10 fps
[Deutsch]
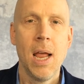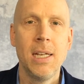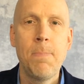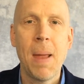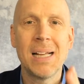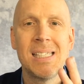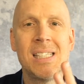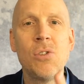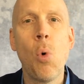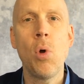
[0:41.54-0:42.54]
Die
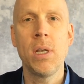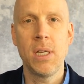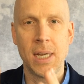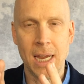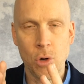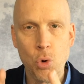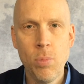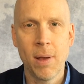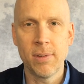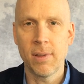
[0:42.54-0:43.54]
Person, die
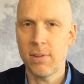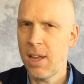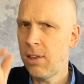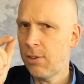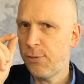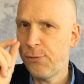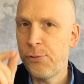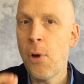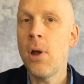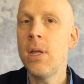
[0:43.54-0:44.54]
gegenüber sitzt, ist
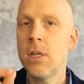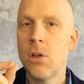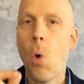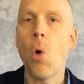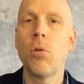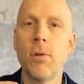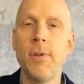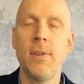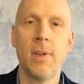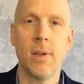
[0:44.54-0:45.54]
völlig in Ordnung,
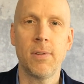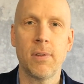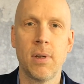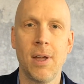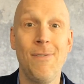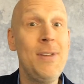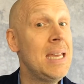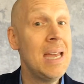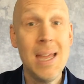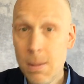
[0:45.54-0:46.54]
wie sie ist.
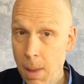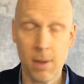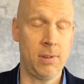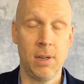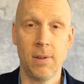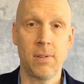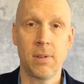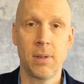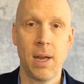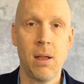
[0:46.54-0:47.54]
Wie immer sie
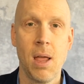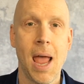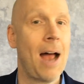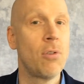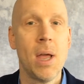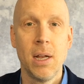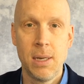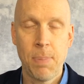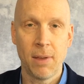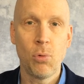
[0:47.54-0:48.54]
ist. Ja? Also
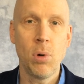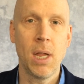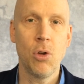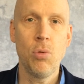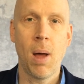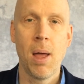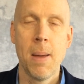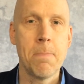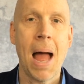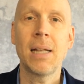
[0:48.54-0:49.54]
die Person gegenüber
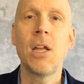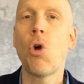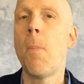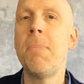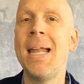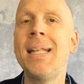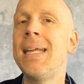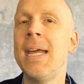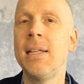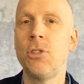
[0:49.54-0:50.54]
mag dir komplett
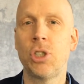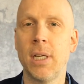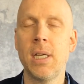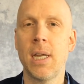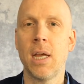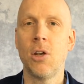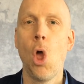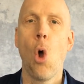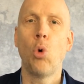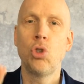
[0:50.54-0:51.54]
gegen den Strich gehen
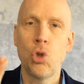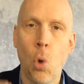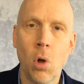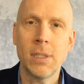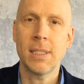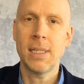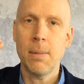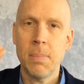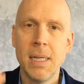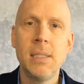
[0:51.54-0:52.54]
und
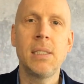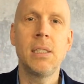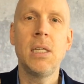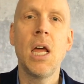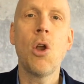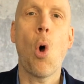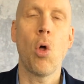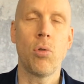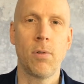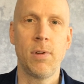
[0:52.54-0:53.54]
trotzdem ist sie in
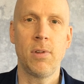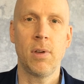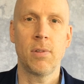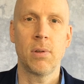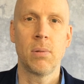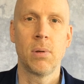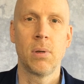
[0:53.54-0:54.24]
Ordnung, wie sie ist.